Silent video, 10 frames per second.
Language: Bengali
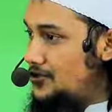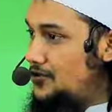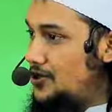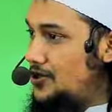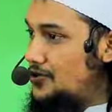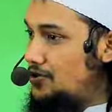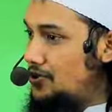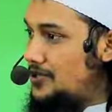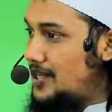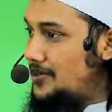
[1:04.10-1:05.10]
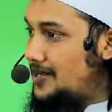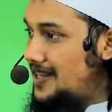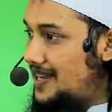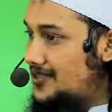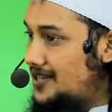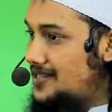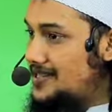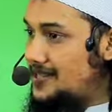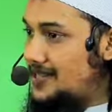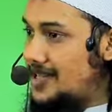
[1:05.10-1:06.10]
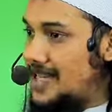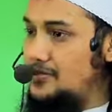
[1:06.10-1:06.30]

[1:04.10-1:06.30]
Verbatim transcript: যুবক যুবতী আমাদের ইয়াং টিনেজারদেরকে